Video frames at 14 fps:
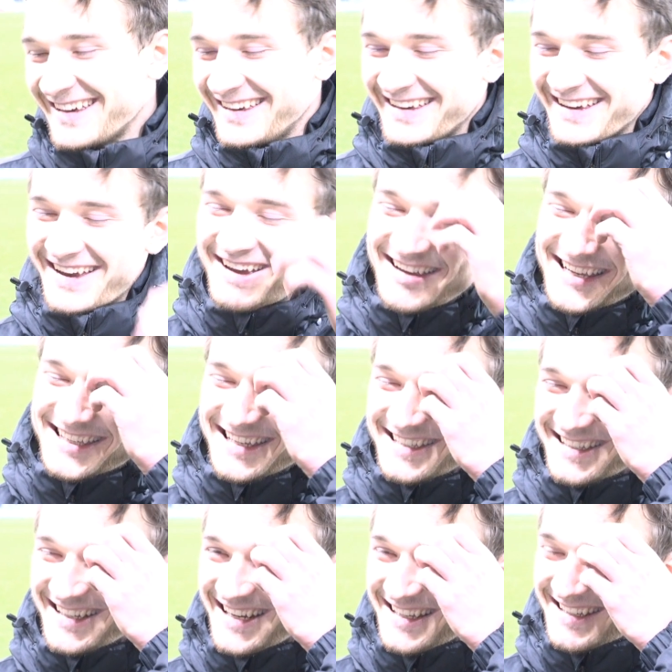Ja, das
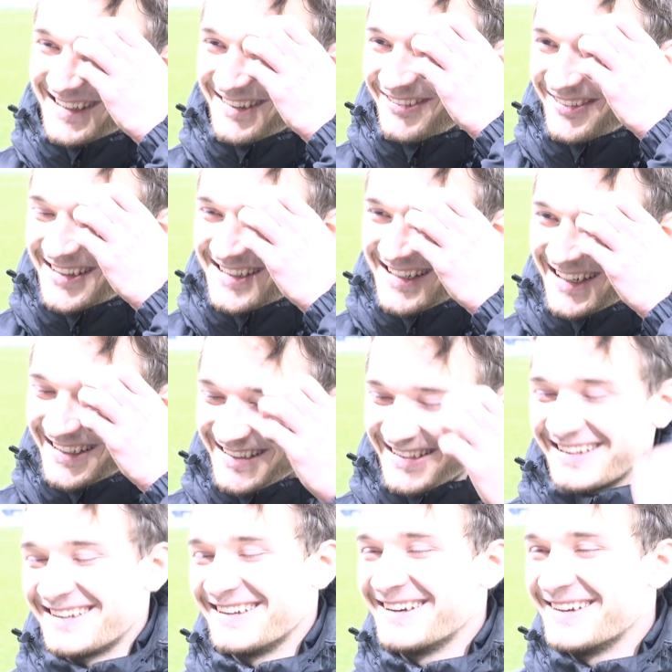heißt alles. Wie gesagt,
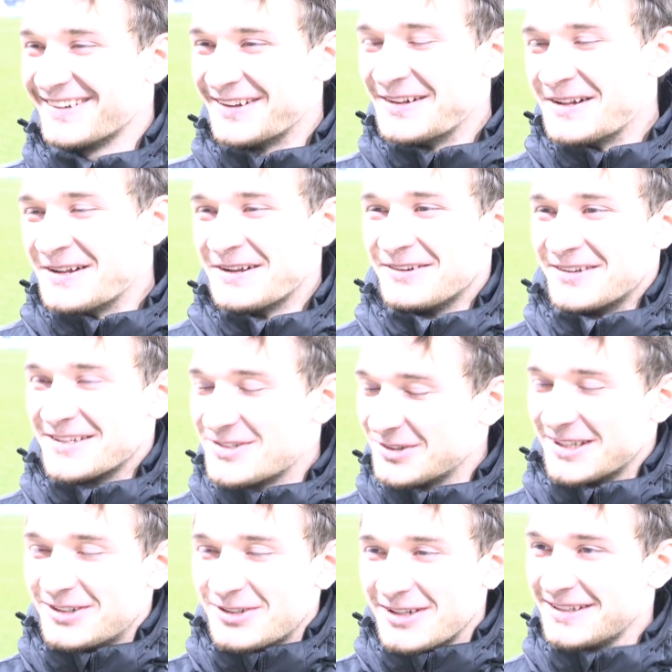ich äh, versuche
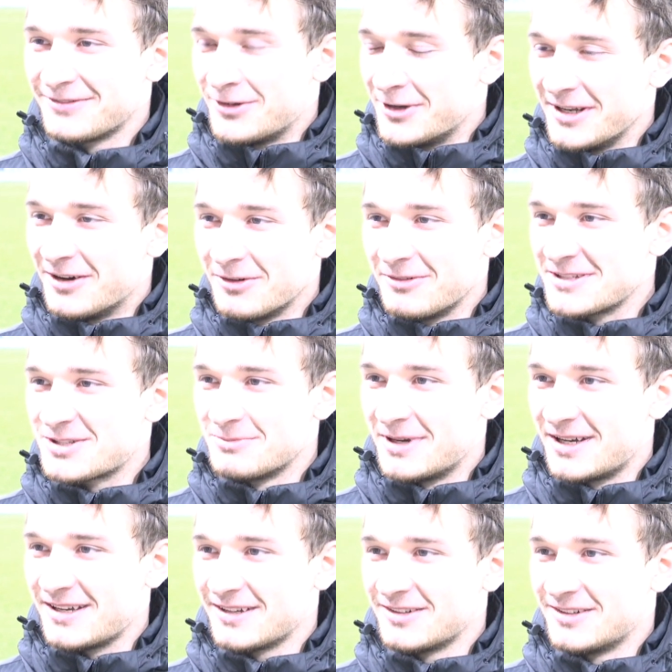natürlich vorne auch was zu
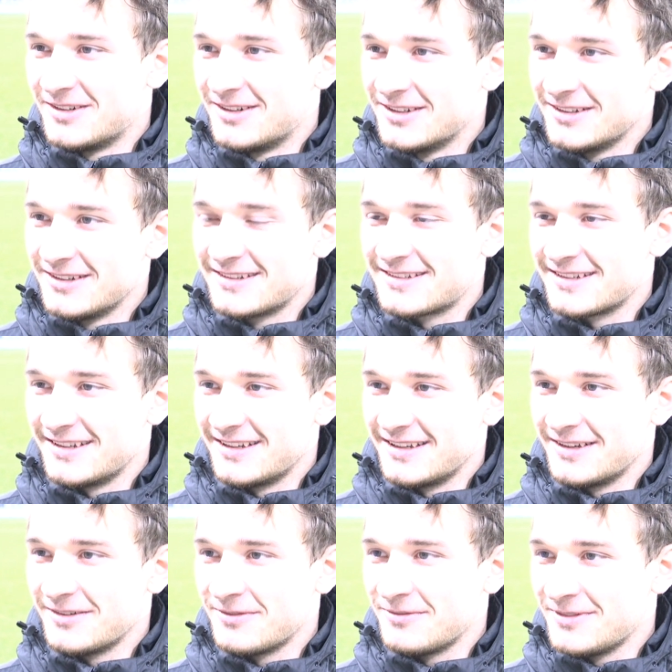machen. Und
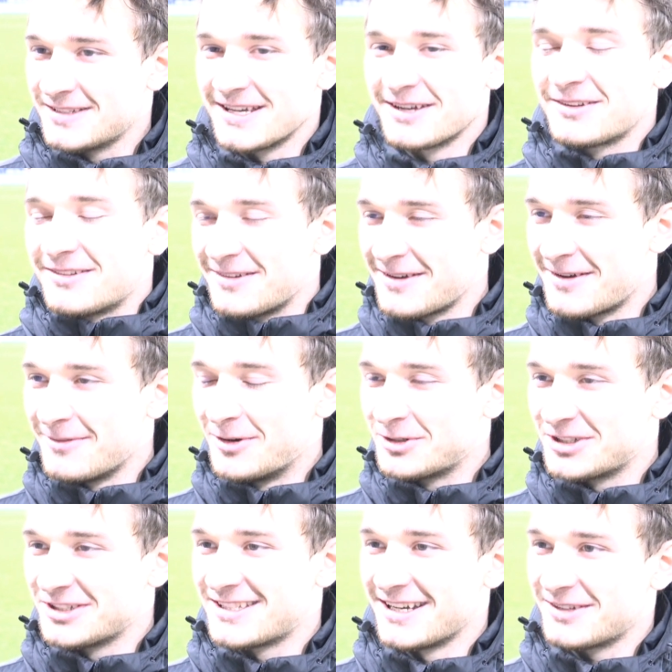äh, wie gesagt, haben wir auch
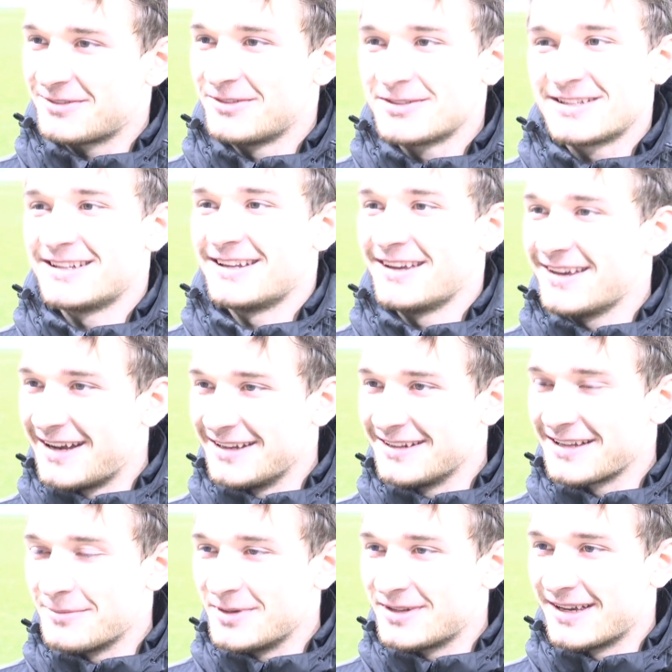schon gesagt, wir sind äh, alle
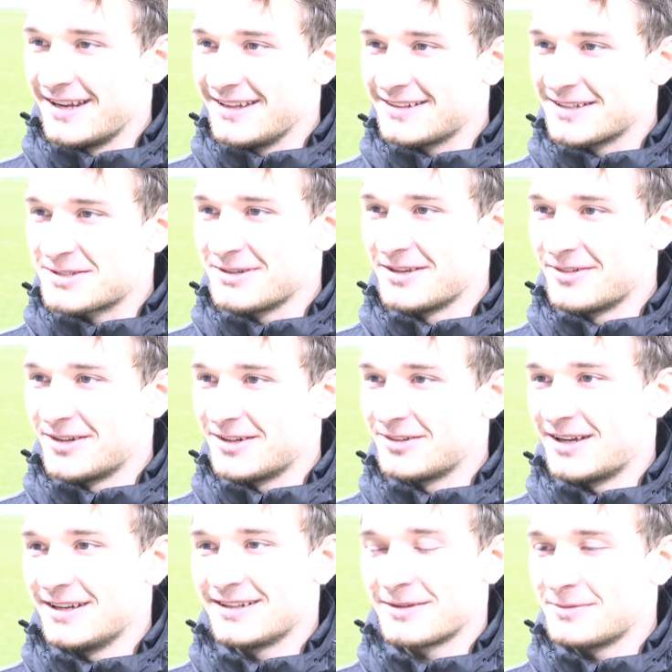daran beteiligt, dass wir gewinnen,
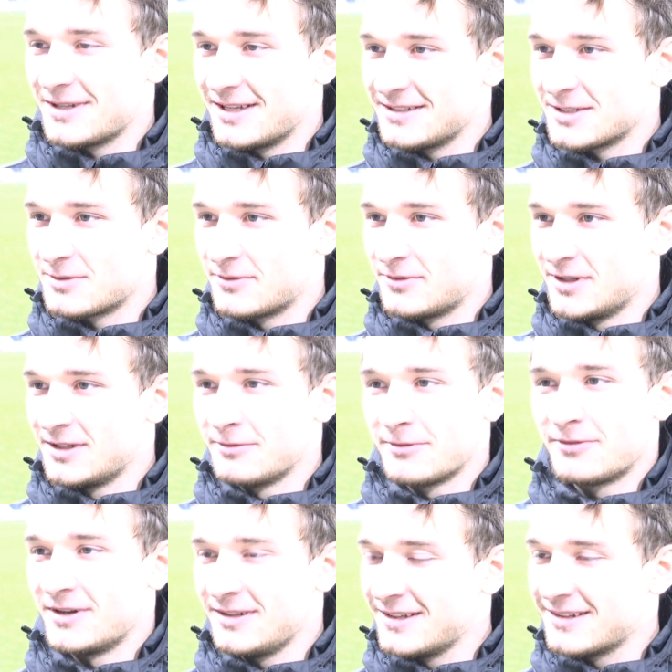alle daran beteiligt, dass wir verlieren.
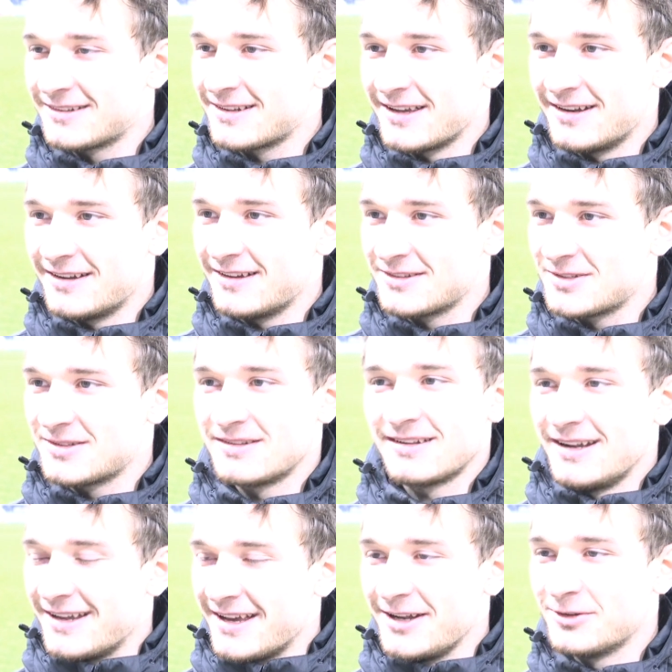Verliert keiner
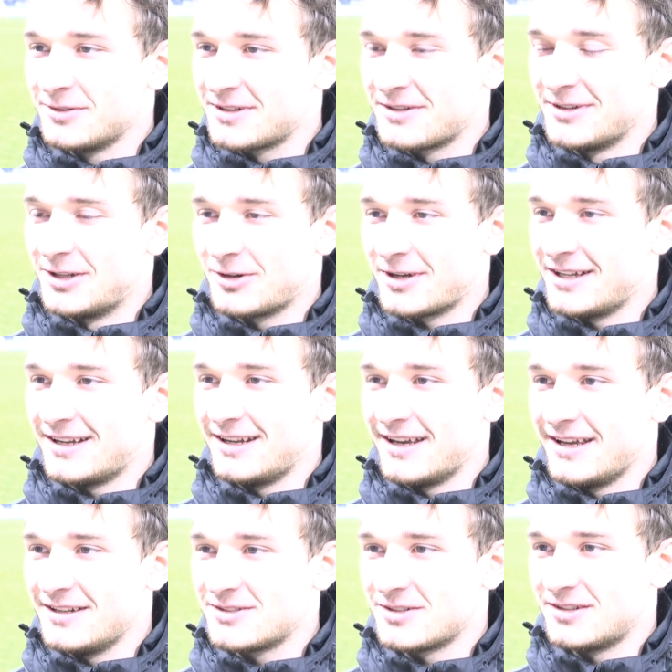alleine und gewinnt auch keiner
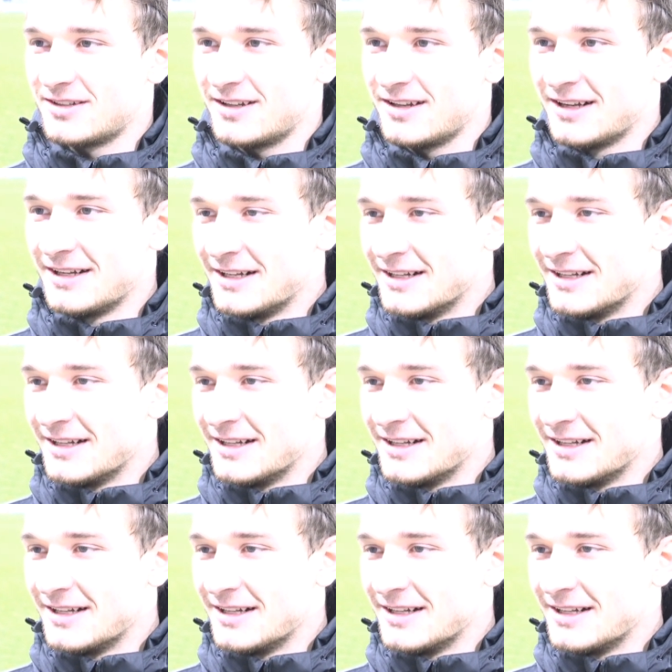alleine, sondern